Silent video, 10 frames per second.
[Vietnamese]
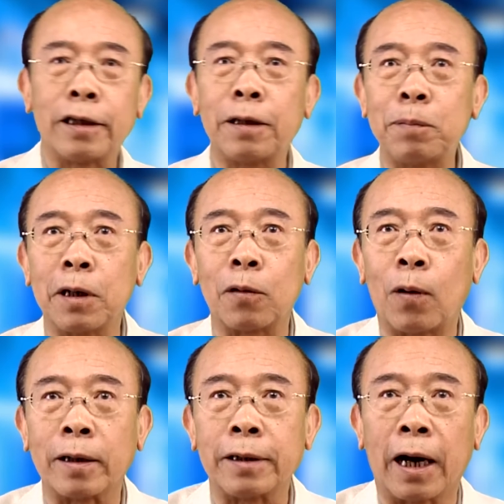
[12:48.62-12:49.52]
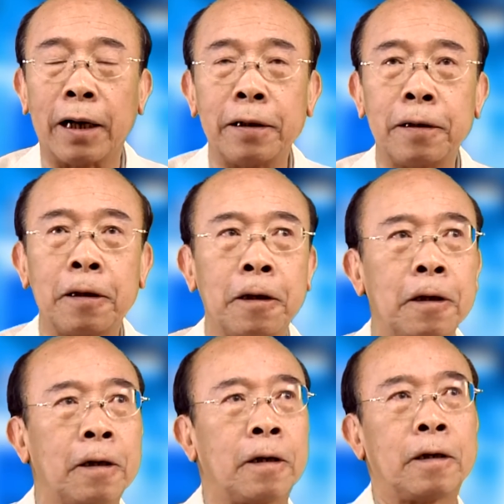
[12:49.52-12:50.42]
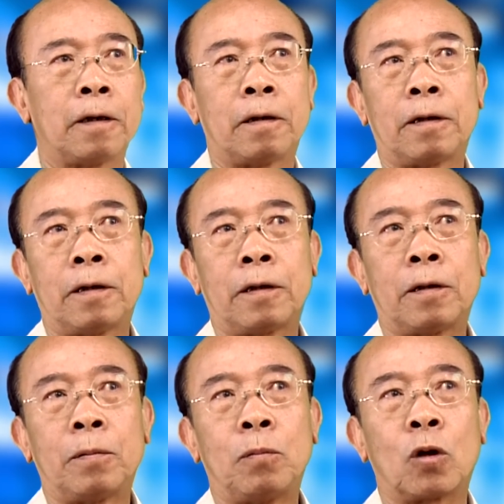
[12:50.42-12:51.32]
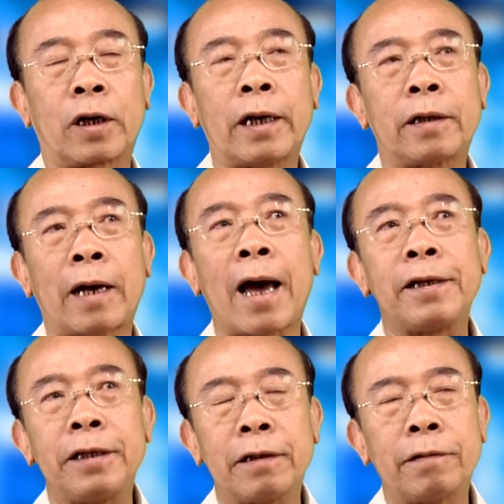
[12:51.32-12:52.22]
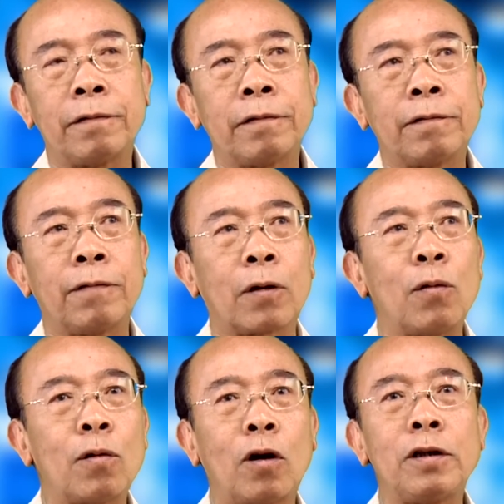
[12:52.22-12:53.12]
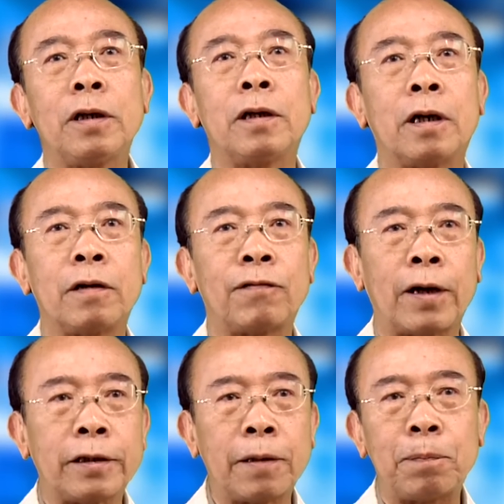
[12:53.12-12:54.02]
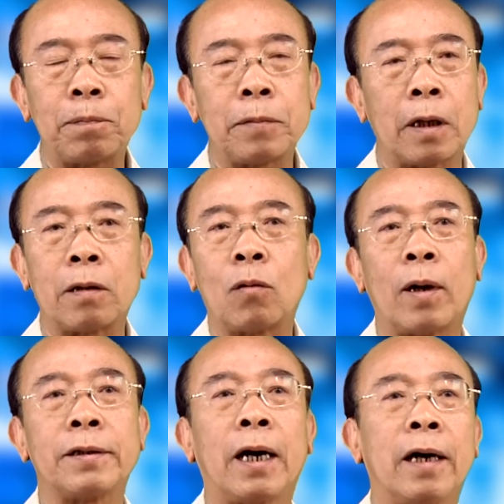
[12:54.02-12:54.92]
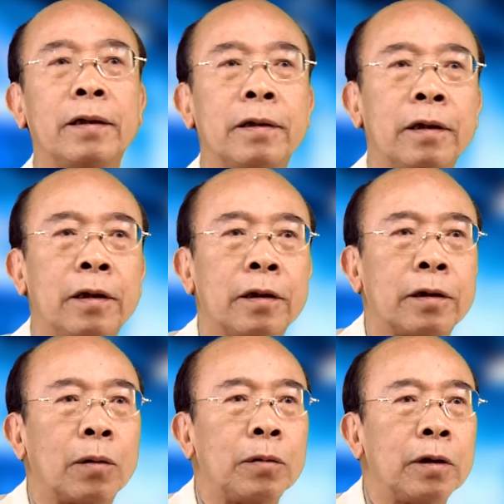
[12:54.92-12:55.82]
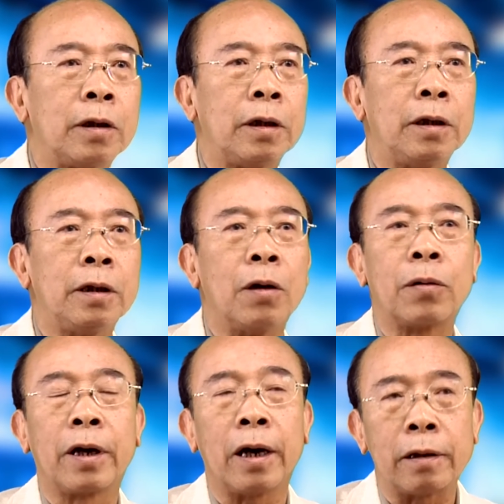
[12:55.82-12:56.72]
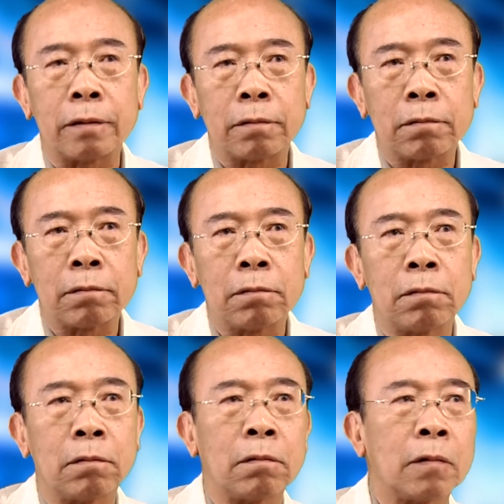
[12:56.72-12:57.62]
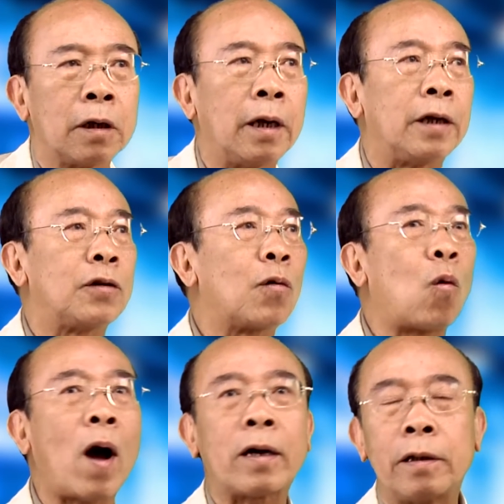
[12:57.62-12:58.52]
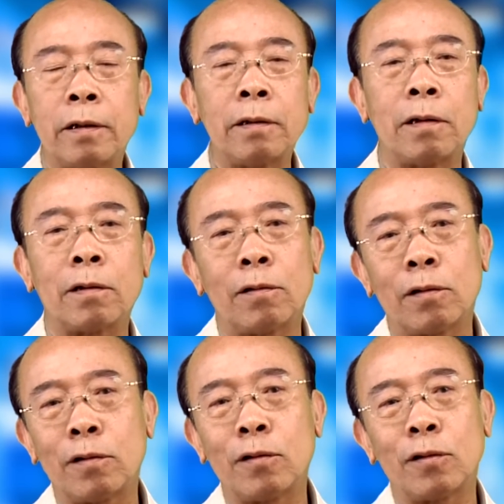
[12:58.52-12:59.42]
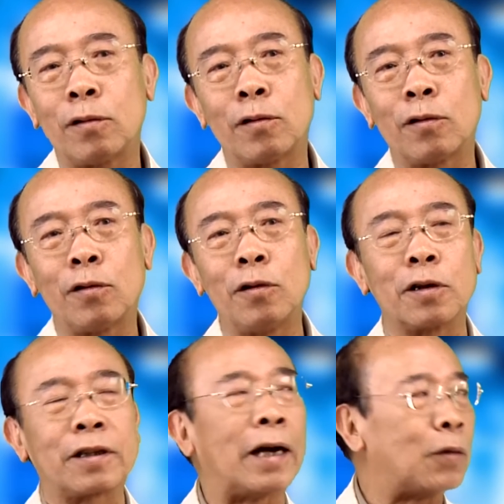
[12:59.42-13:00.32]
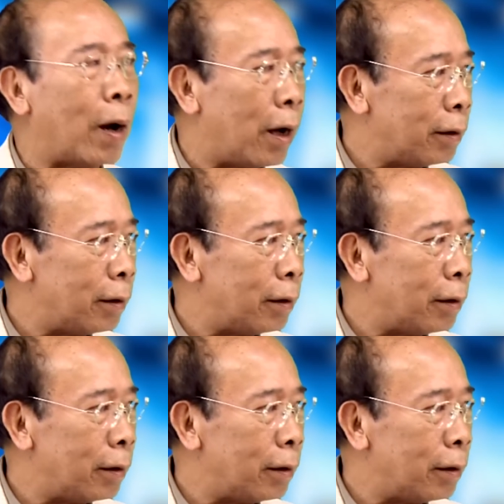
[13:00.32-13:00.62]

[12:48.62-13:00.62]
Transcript: chấp nhận hòa giải một cách an nhiên và cũng có những người phải chấp nhận hòa giải trong những cái điều kiện để cho quá khứ đó, đó, đó, được giải tỏa